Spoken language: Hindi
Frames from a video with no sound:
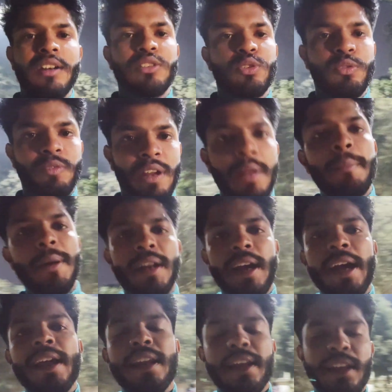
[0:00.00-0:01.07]
तो वहीं पर
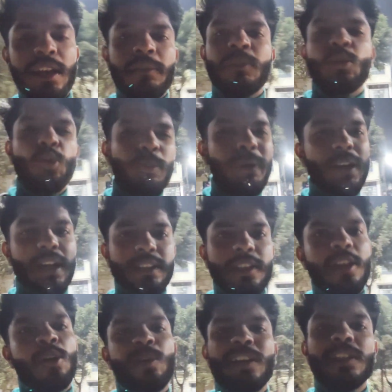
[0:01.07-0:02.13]
आए लेकिन अभी ऊपर
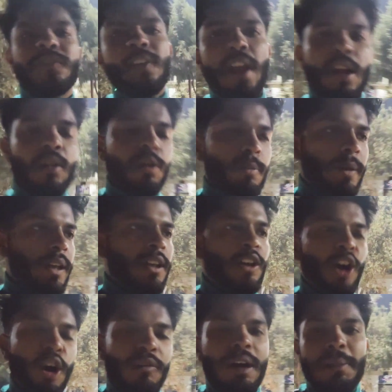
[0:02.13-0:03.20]
अंधेरा हो गया था फ्लाई ओवर पर
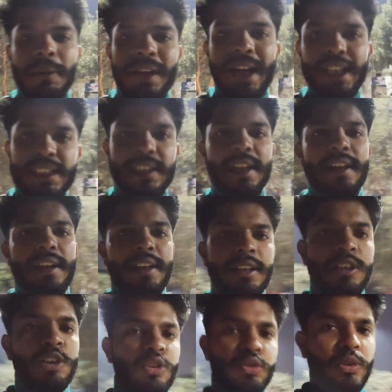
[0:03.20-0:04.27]
और वहाँ पर लाइट्स हैं नहीं
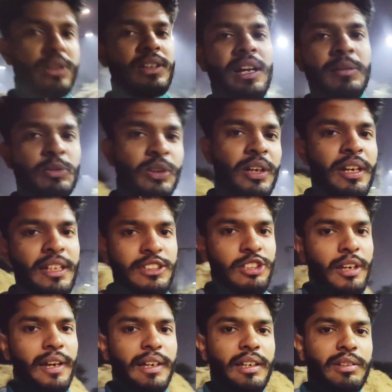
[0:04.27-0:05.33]
तो इसलिए हम जो
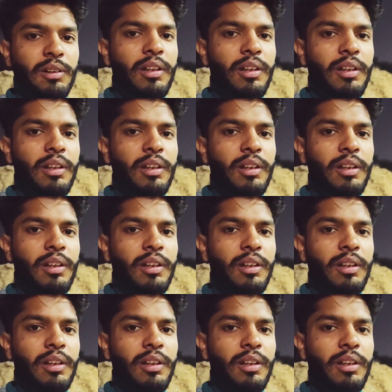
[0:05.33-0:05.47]
नीचे आ गए